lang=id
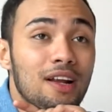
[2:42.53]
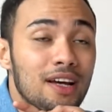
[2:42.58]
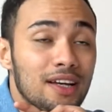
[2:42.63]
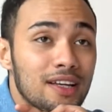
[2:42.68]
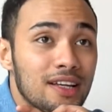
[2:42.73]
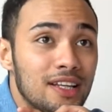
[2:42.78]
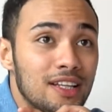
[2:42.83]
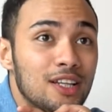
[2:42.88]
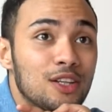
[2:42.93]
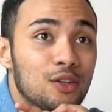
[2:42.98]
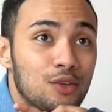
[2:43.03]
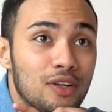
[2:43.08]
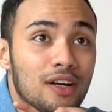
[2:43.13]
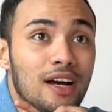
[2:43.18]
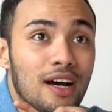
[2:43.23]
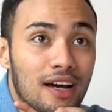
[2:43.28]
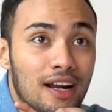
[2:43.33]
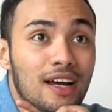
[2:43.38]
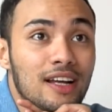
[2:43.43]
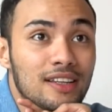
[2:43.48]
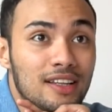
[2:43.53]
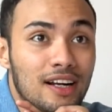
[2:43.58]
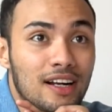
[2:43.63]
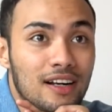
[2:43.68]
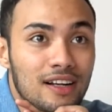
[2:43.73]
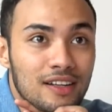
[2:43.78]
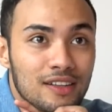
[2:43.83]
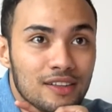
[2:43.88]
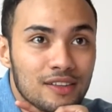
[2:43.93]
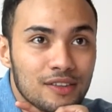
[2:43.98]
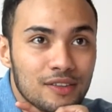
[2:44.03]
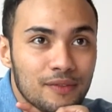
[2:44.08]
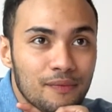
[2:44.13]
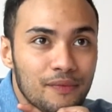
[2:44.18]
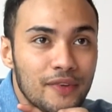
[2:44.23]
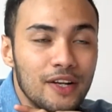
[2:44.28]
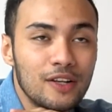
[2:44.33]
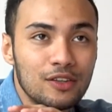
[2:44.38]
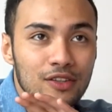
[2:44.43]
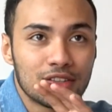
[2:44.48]
lagi into the karakter gitu
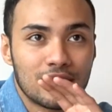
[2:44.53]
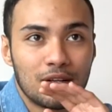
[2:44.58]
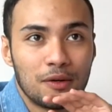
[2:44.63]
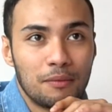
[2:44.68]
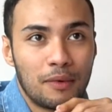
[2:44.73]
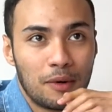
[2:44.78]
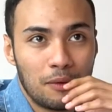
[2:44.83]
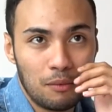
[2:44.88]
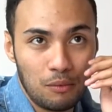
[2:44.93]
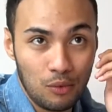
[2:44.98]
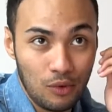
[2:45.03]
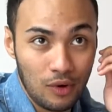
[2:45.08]
dan itu sama berapa